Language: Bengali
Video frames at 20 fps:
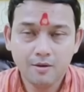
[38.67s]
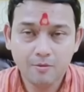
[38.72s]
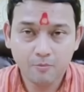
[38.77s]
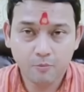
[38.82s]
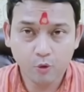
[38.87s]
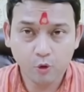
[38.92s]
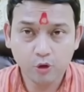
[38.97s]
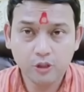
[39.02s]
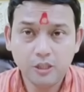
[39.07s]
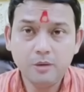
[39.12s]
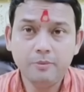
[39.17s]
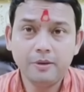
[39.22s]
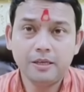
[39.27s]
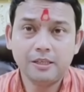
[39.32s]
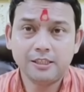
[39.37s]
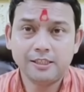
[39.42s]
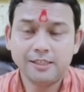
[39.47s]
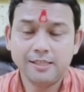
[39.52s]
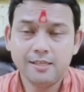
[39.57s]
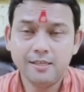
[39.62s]

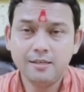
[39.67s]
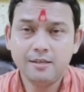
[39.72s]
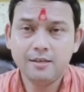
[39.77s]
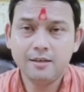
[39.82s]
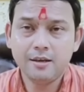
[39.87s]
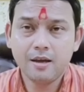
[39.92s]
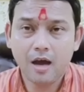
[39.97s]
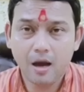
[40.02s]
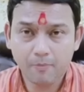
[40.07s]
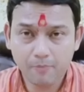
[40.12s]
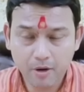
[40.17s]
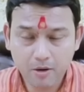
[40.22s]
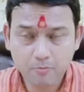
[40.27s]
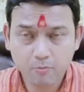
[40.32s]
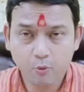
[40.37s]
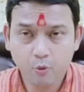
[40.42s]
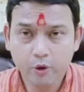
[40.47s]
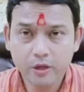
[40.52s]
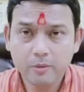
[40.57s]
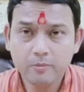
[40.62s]
প্রতিবেশী আপনার
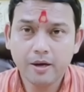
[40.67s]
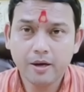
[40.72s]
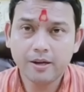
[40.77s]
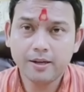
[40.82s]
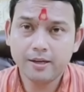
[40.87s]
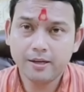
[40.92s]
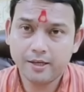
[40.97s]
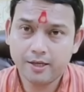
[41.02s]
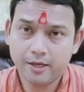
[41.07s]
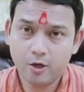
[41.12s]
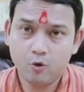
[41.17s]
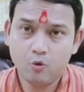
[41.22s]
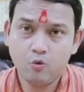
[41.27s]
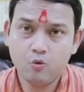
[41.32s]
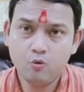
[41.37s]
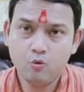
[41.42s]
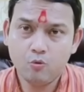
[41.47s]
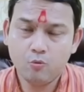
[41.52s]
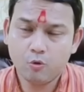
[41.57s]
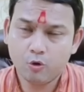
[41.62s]
পরিবারের কেউ
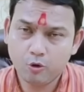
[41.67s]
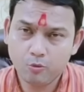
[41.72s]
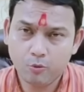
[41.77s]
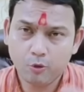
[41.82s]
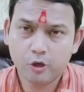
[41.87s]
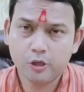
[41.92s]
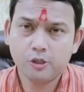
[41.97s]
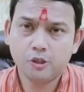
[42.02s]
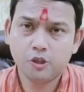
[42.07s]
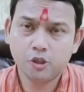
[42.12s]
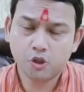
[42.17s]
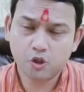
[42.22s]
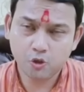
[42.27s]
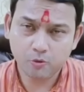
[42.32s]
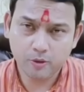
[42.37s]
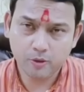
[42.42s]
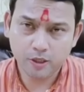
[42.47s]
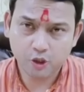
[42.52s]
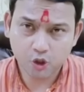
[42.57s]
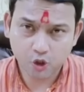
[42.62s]
কোনো বয়োজ্যেষ্ঠ
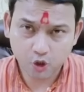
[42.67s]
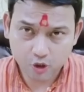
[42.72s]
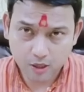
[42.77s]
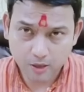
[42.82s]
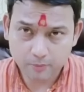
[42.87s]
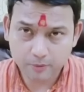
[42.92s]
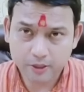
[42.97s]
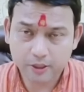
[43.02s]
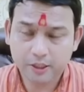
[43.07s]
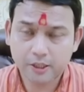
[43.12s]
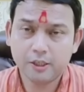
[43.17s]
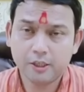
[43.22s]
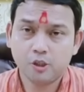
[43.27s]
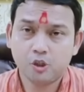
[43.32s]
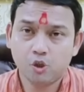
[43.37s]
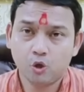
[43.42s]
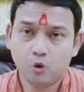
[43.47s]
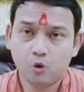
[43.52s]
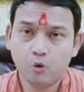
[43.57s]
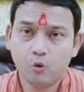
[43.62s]
বা আপনার থেকে
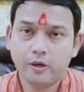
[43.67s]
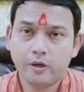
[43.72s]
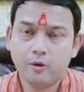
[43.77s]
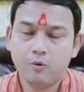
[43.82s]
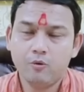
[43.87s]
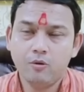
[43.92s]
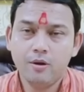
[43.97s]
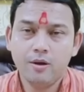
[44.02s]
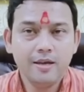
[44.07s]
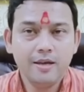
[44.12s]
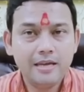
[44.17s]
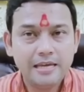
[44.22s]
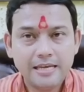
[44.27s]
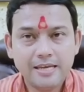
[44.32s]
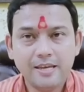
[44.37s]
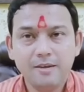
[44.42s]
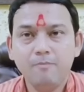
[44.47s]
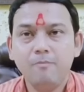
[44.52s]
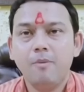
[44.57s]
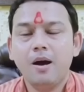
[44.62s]
ছোট কেউ
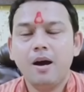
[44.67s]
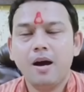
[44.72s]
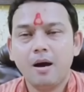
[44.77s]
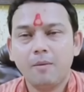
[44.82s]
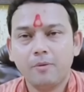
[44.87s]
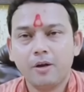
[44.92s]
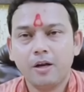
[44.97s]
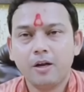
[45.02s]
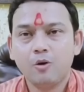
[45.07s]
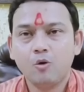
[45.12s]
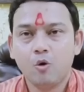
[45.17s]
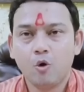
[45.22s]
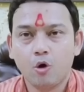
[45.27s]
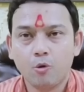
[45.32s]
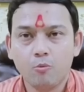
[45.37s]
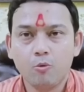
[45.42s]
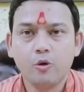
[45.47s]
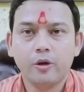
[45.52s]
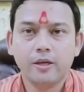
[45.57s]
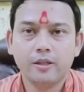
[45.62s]
কিংবা আপনার
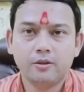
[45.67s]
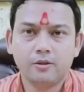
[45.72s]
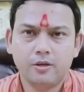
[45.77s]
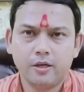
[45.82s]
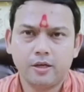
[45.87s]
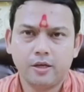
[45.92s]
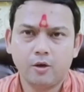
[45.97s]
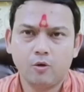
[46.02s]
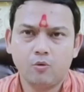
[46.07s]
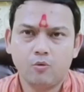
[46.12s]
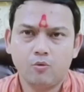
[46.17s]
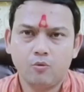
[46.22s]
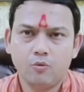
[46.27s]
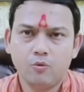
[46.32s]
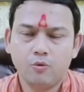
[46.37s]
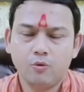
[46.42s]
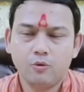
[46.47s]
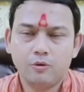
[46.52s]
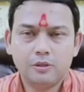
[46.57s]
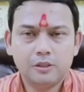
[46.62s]
কর্মক্ষেত্রে কেউ
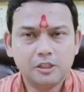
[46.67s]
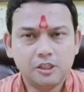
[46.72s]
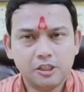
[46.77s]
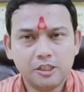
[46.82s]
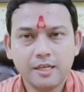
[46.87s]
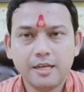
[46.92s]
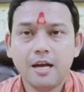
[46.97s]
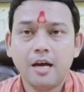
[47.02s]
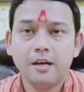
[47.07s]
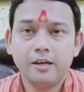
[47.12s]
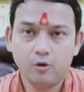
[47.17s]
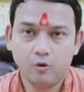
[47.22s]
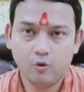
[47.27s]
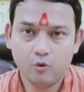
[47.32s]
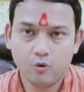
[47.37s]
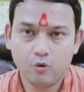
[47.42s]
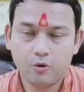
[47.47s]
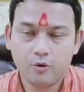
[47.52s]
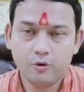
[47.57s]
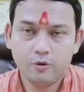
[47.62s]
যেখানে
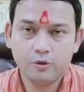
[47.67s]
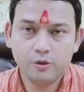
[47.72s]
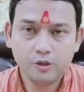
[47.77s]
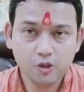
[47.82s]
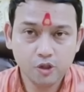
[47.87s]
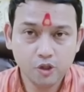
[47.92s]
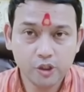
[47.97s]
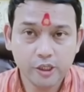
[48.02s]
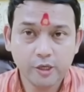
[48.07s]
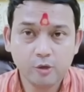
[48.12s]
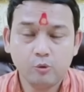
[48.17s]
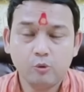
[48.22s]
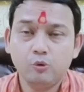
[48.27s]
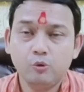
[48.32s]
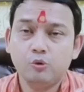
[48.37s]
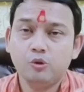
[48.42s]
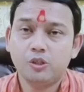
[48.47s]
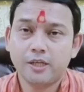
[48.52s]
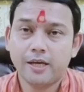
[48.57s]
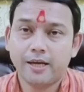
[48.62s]
হোক যে কোনো
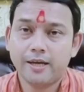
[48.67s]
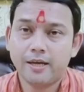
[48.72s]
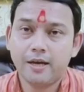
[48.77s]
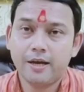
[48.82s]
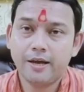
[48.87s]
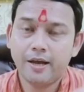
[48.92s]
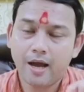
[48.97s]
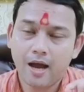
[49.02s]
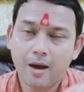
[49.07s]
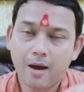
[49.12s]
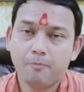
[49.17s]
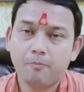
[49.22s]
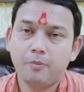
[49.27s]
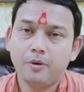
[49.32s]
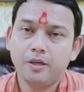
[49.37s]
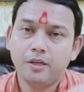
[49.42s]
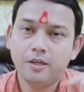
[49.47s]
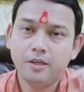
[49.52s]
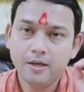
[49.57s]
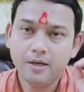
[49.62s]
জায়গায়
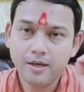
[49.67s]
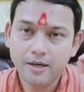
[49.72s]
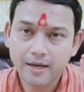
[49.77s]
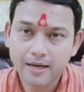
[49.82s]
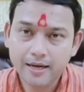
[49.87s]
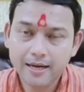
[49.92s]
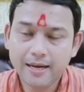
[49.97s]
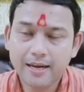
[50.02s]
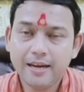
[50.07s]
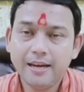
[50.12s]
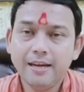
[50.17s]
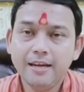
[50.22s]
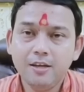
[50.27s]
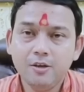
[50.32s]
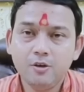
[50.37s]
আপনি এই